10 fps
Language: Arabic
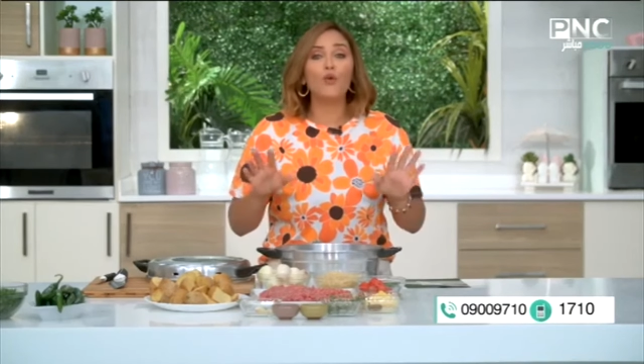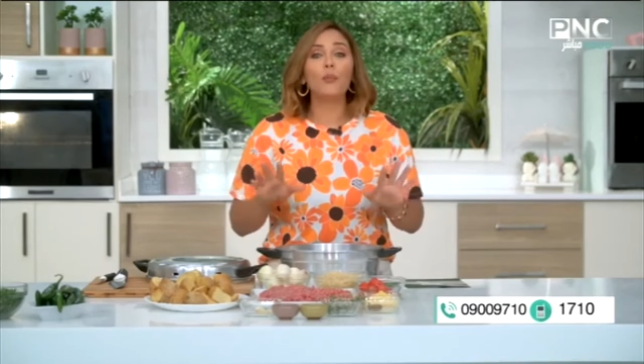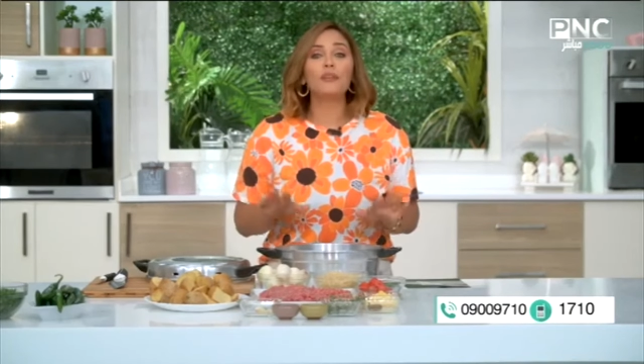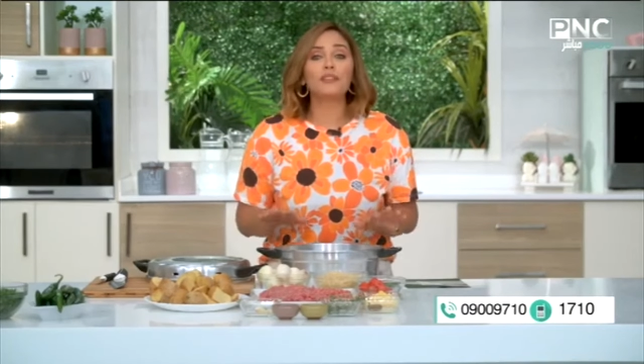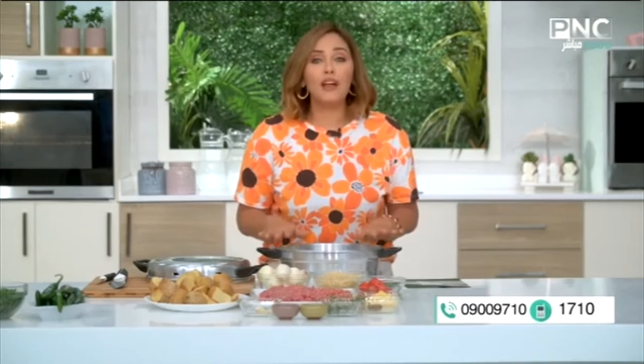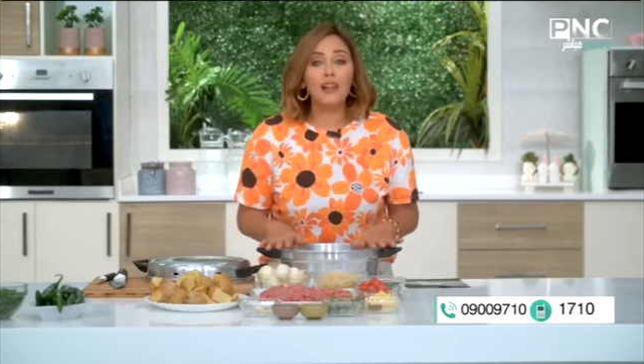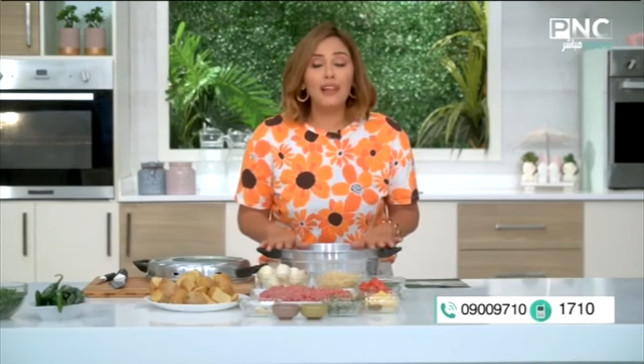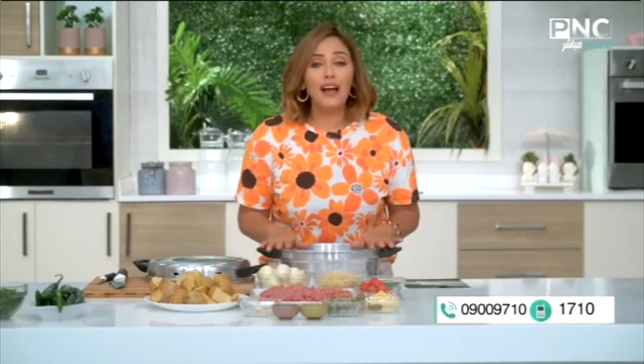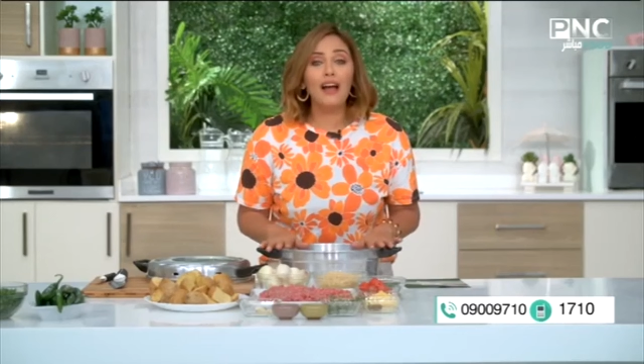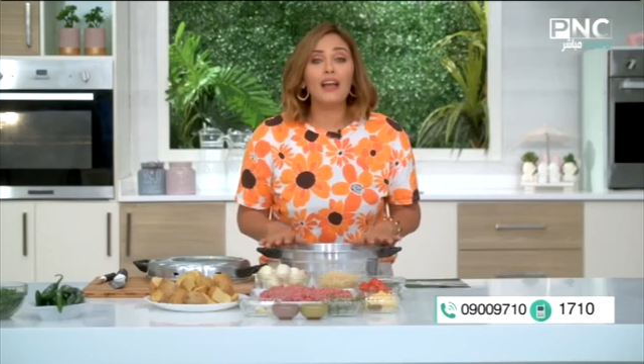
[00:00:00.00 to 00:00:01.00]

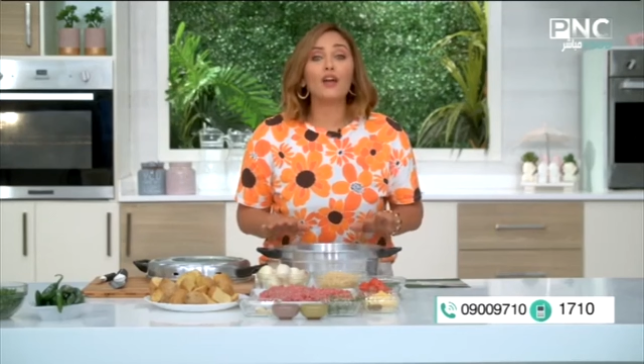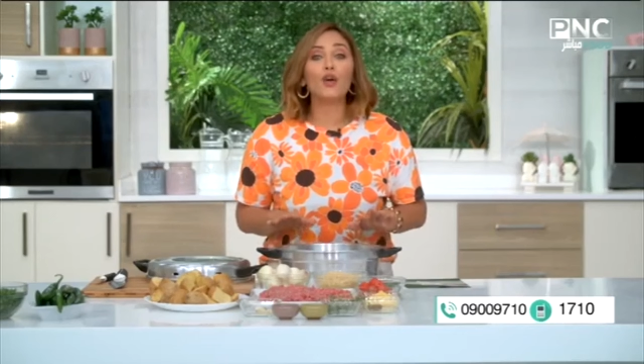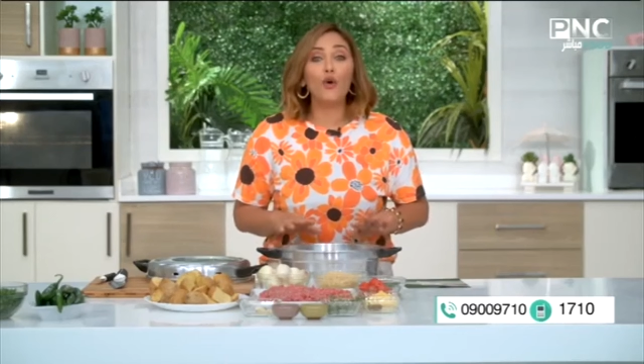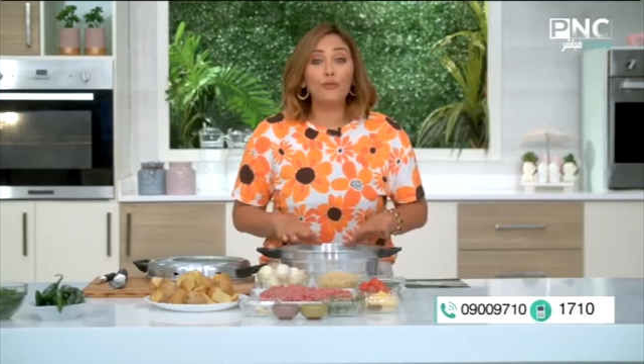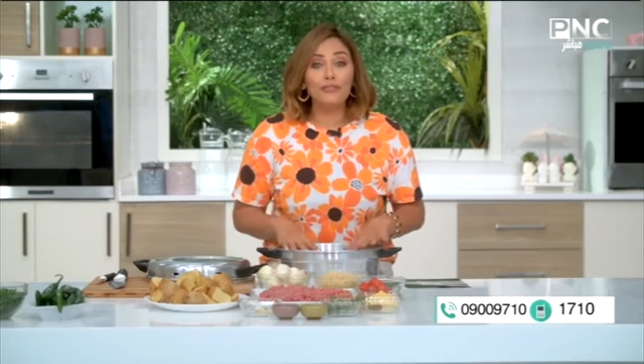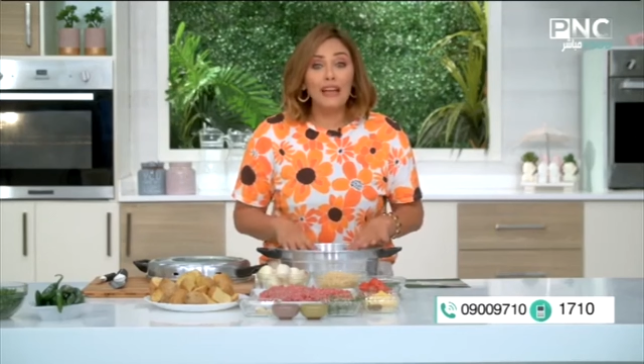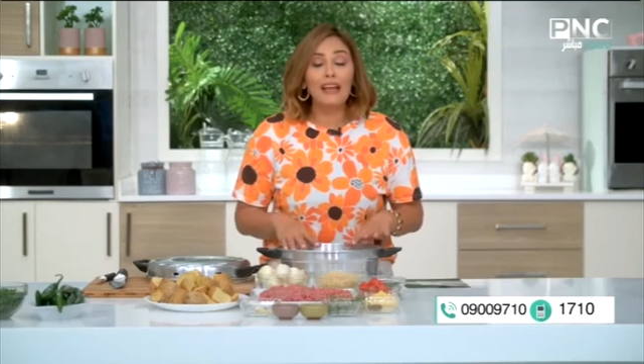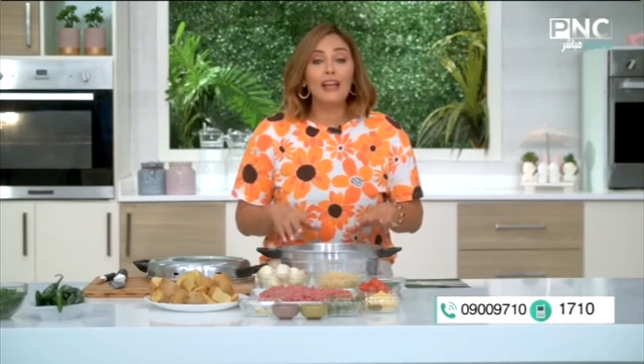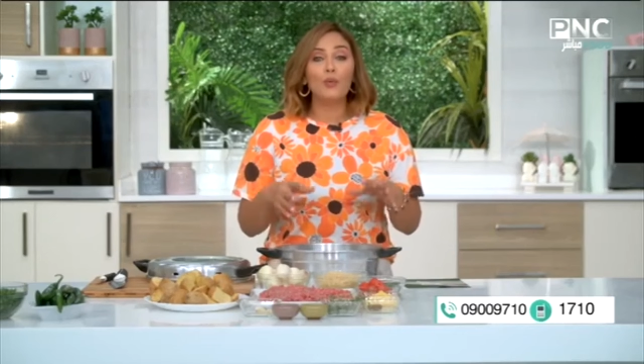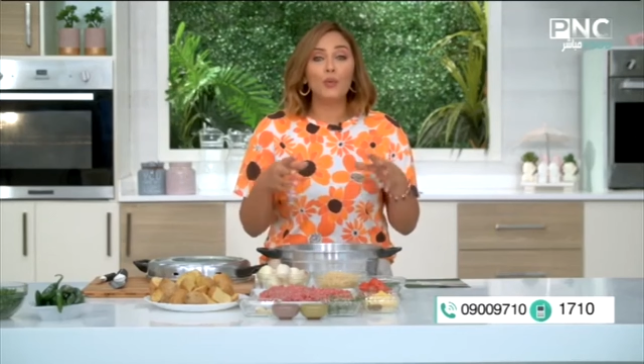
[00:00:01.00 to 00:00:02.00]
وبتطلع الكفته
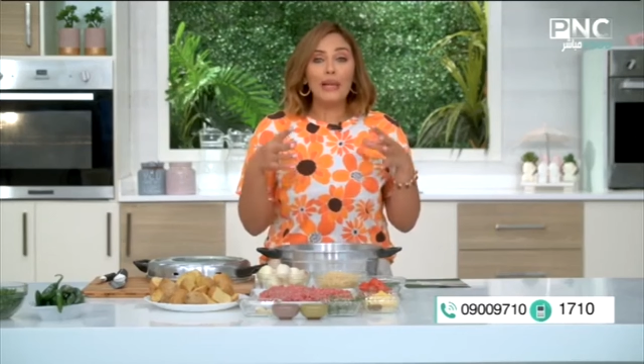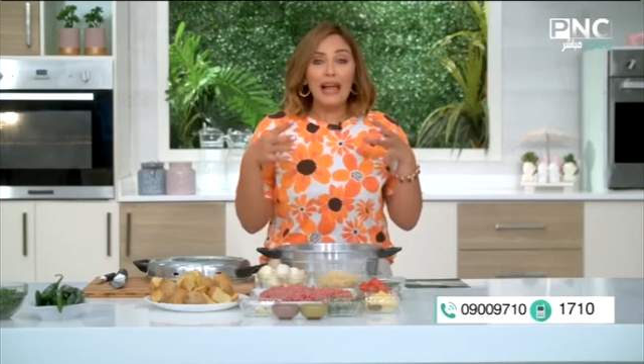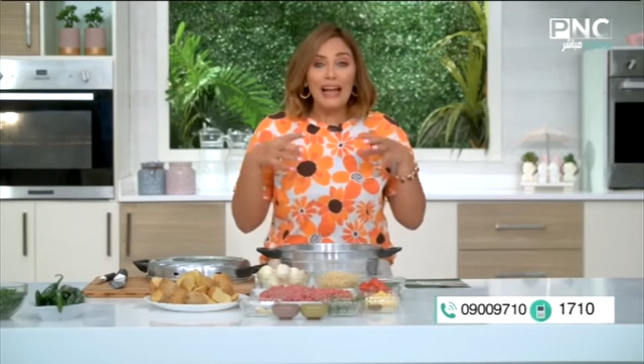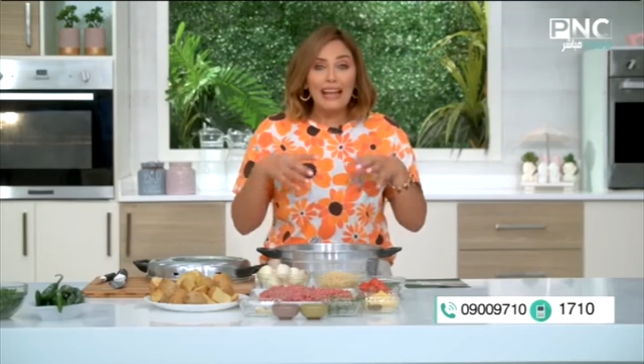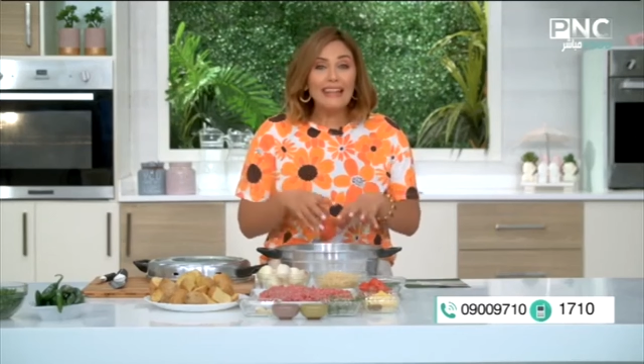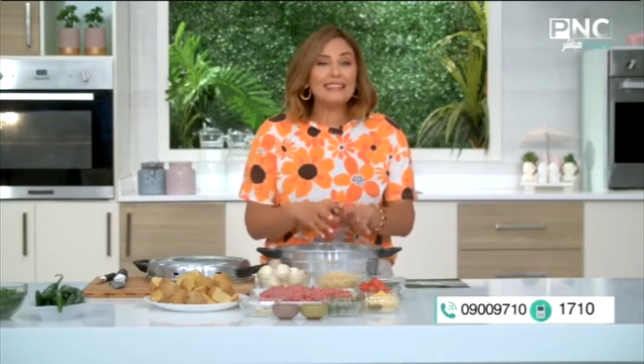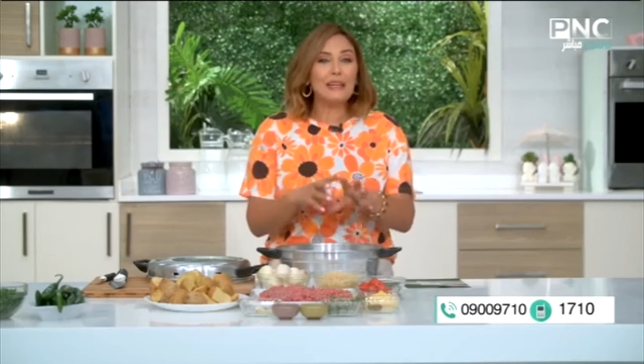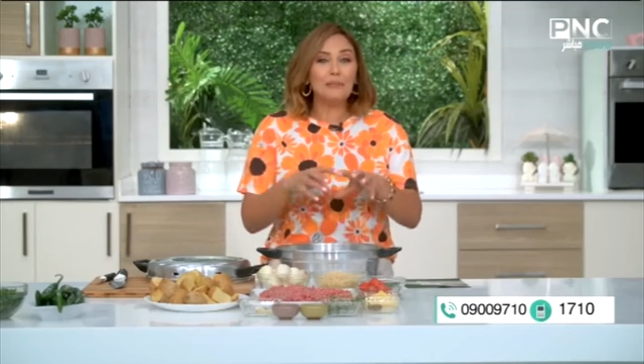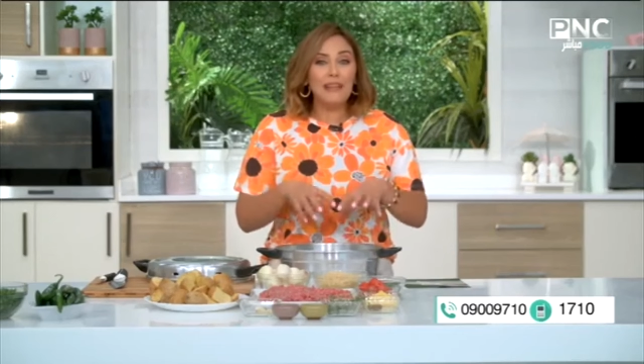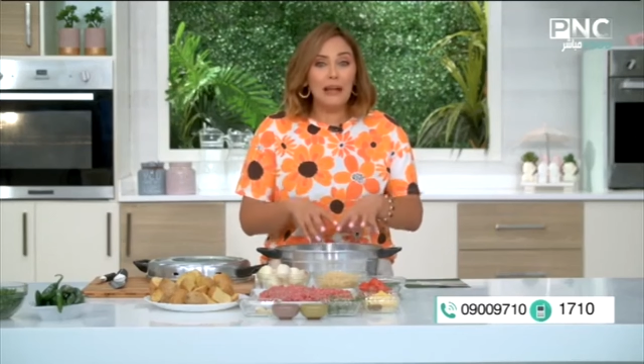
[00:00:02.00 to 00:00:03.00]
والحاجات
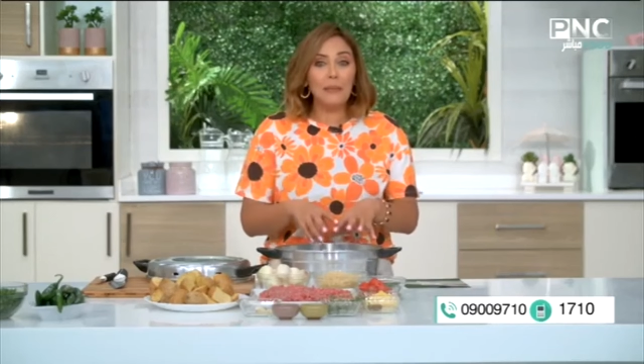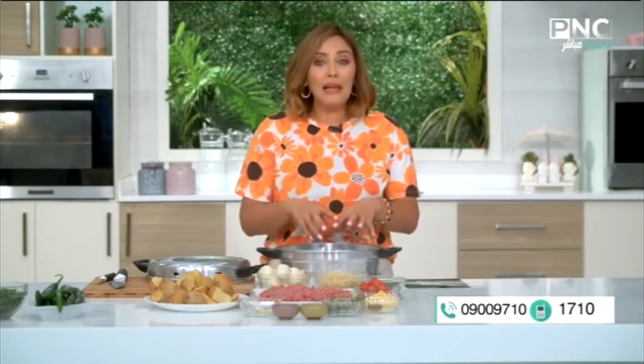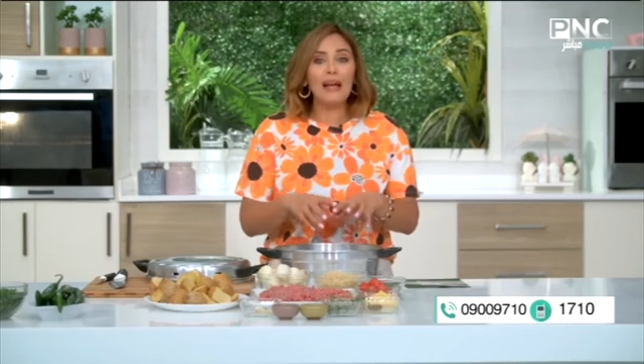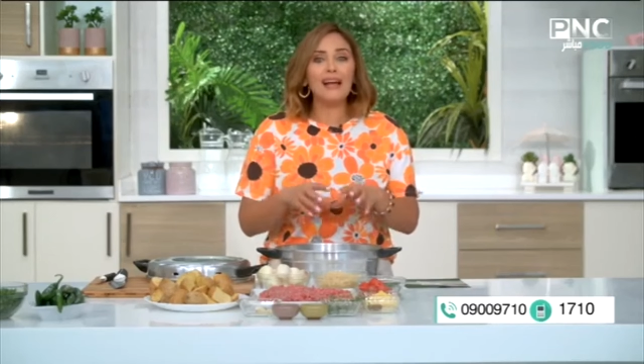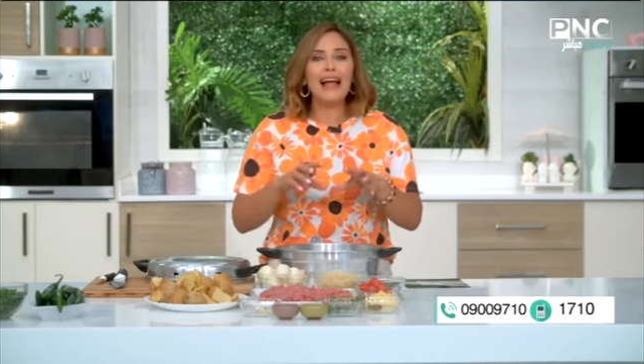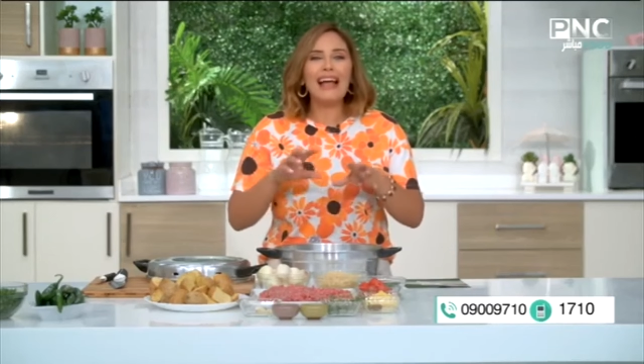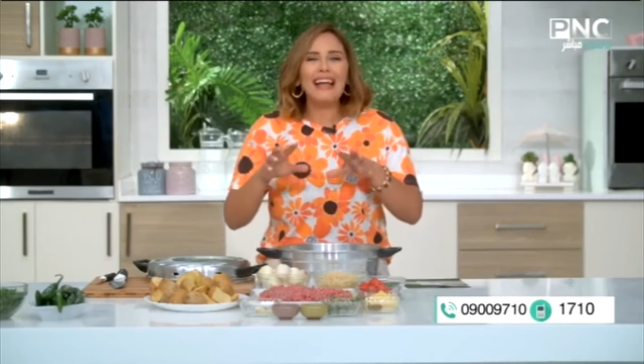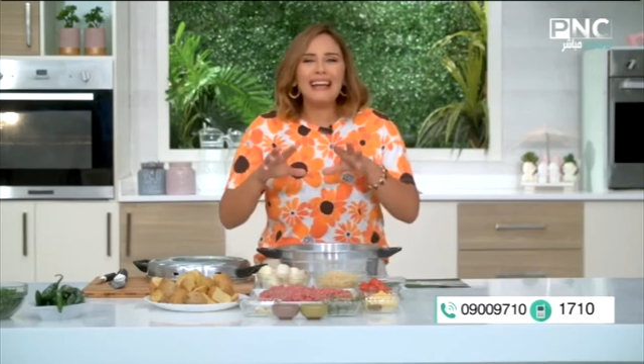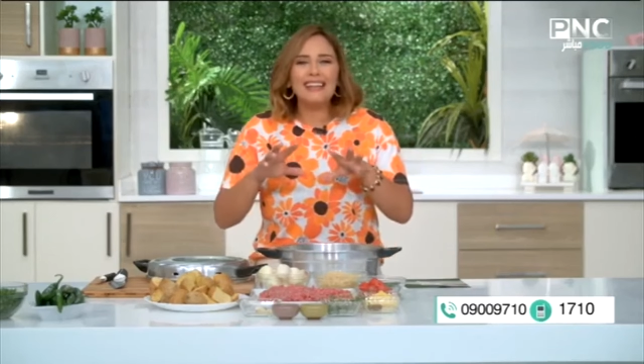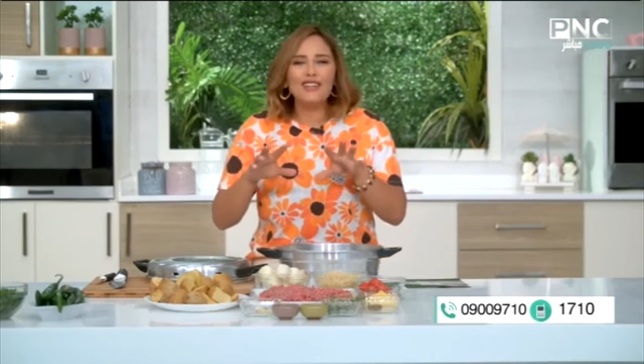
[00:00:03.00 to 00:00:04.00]
اللي بنعملها
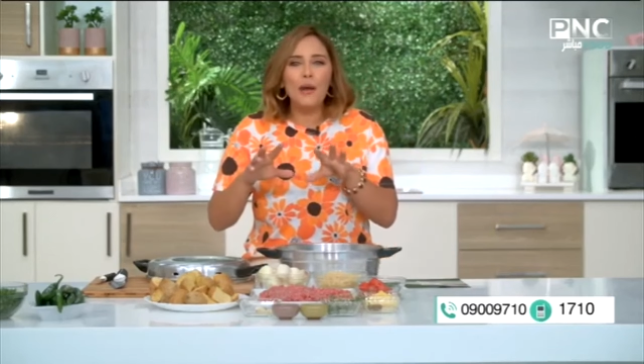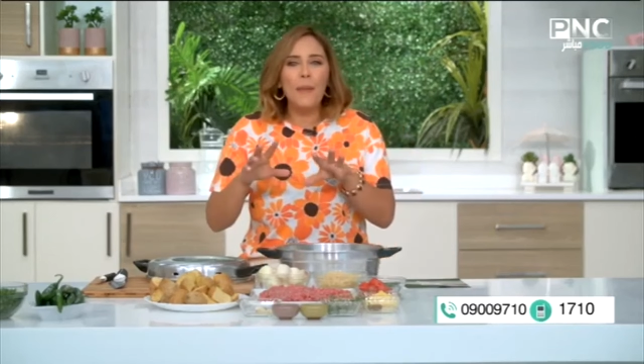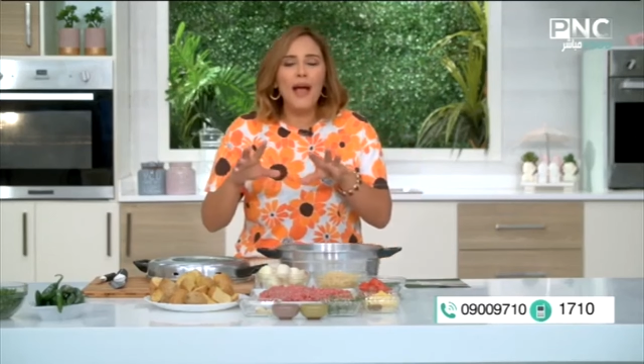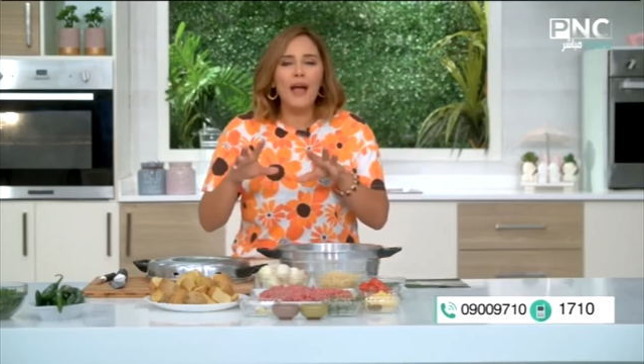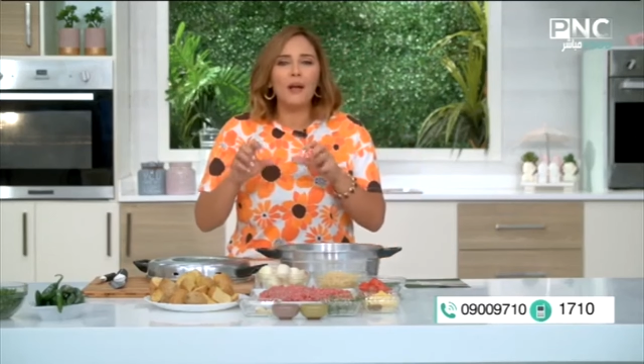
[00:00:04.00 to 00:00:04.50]
حاجه كده شبه